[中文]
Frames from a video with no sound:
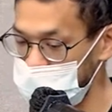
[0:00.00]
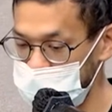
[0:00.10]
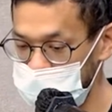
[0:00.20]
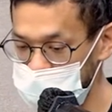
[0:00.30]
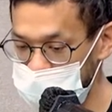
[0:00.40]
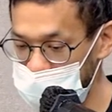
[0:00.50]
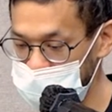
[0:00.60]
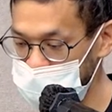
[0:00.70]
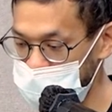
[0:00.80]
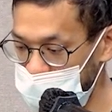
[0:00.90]
以基本
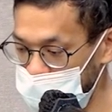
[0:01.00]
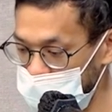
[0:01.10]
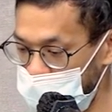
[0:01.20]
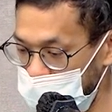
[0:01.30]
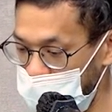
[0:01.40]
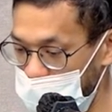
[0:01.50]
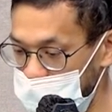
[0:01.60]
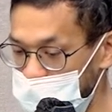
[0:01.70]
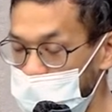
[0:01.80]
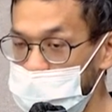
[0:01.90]
上三个平台
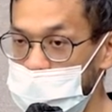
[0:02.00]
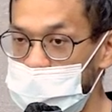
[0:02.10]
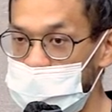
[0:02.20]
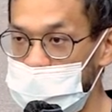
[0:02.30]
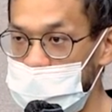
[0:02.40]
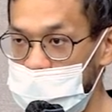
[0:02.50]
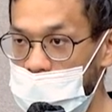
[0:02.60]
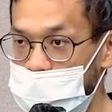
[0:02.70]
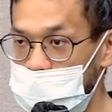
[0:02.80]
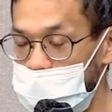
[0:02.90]
的流程都是一
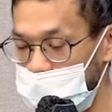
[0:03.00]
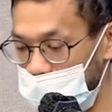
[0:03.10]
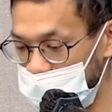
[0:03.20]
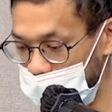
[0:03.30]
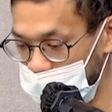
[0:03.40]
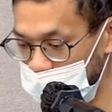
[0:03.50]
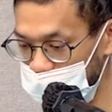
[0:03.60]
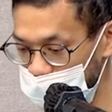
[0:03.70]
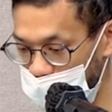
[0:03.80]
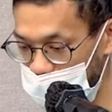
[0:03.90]
样的哦，然后但是
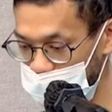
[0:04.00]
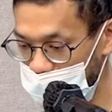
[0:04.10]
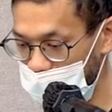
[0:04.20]
UI